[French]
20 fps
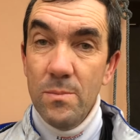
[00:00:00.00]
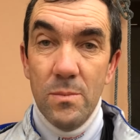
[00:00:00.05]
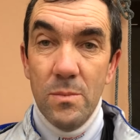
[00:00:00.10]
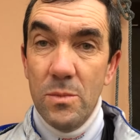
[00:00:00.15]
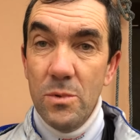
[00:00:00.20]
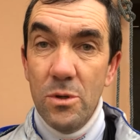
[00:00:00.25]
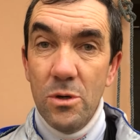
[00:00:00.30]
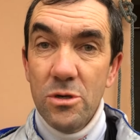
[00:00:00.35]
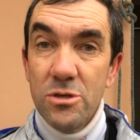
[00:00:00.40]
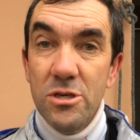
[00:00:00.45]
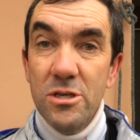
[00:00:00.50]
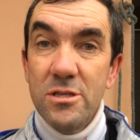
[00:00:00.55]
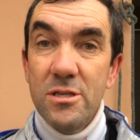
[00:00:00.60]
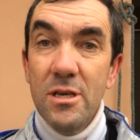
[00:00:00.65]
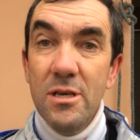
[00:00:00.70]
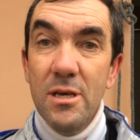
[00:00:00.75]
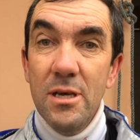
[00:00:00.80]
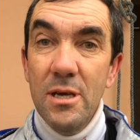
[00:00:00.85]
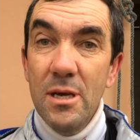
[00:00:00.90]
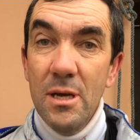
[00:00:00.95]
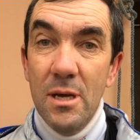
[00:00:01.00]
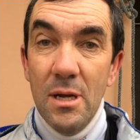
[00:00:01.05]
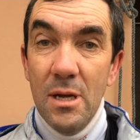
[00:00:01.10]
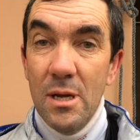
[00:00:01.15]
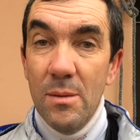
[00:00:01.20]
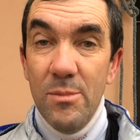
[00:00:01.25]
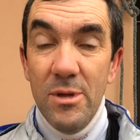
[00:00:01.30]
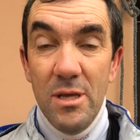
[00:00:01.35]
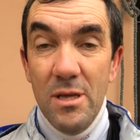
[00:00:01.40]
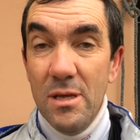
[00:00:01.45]
C'est pas non, j'ai essayé,
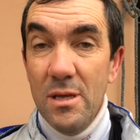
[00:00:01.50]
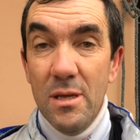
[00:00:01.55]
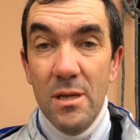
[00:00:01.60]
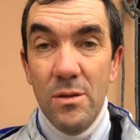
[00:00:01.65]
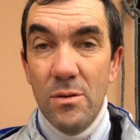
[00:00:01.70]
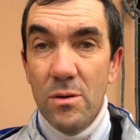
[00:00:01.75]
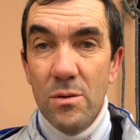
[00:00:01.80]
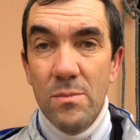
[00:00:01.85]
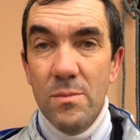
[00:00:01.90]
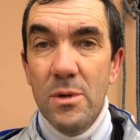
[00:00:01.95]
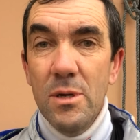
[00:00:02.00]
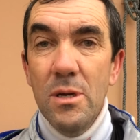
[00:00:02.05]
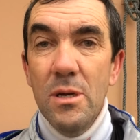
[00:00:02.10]
mais non.